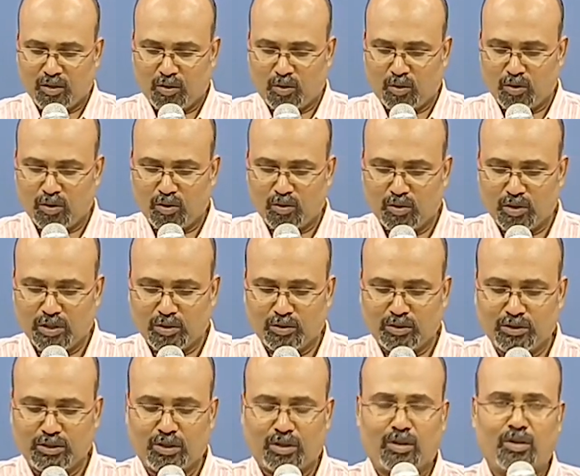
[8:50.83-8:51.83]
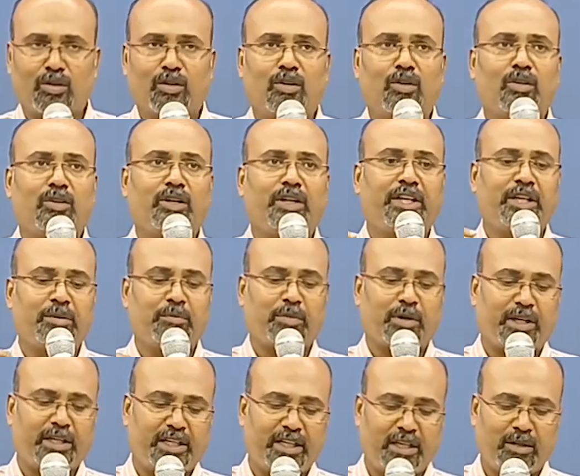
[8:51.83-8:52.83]
உங்கள் கூட கொஞ்சம்
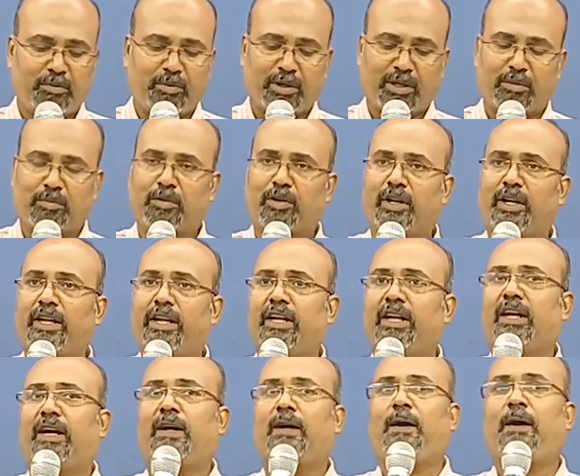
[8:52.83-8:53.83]
டீப்பாக டீல் பண்ண போகிறேன் ஏன்னா